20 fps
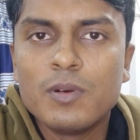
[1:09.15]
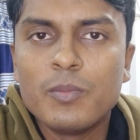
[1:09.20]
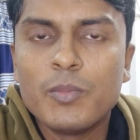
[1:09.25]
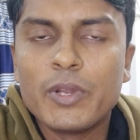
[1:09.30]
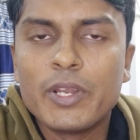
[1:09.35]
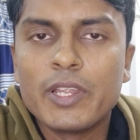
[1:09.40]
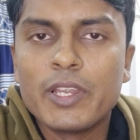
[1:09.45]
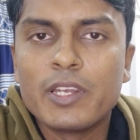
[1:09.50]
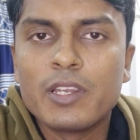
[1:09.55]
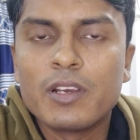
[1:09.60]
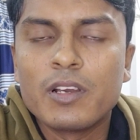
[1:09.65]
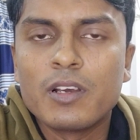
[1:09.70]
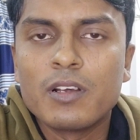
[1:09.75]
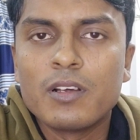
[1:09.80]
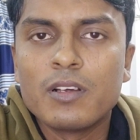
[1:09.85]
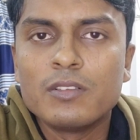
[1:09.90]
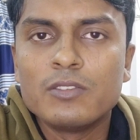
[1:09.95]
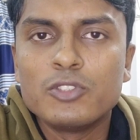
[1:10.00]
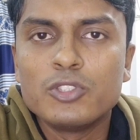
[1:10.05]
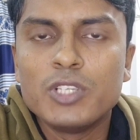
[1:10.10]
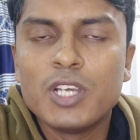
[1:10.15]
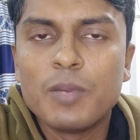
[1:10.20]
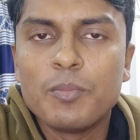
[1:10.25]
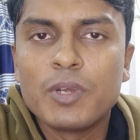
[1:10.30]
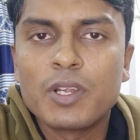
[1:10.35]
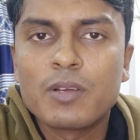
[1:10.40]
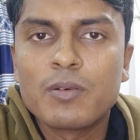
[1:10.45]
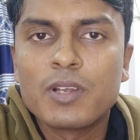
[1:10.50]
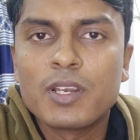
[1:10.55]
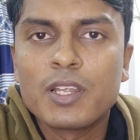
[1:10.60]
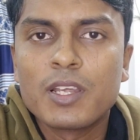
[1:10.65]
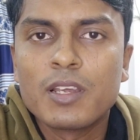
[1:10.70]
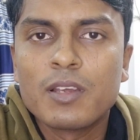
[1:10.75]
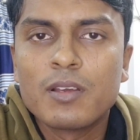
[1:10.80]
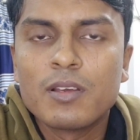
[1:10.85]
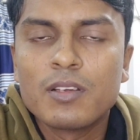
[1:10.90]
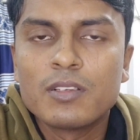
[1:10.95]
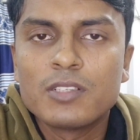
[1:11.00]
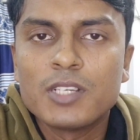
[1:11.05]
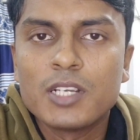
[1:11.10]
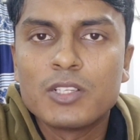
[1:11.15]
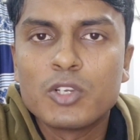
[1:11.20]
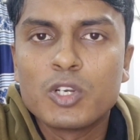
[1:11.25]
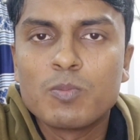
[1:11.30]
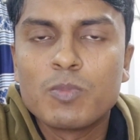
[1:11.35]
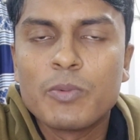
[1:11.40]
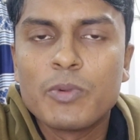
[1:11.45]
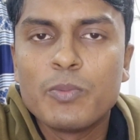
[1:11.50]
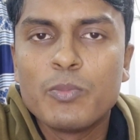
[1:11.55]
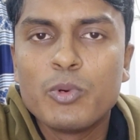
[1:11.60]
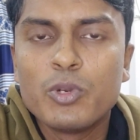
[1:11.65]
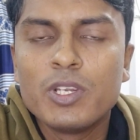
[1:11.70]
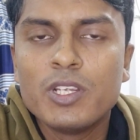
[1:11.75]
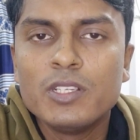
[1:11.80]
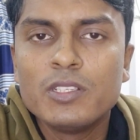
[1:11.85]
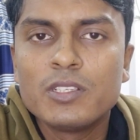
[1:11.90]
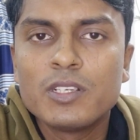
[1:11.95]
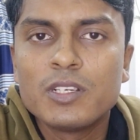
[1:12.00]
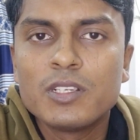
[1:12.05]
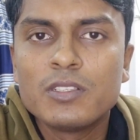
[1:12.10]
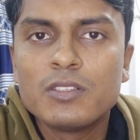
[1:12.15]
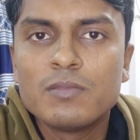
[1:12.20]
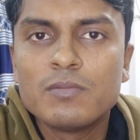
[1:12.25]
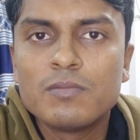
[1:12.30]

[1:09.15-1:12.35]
মানে এটা যদি আমি একবারে সাধারণভাবে বলি যে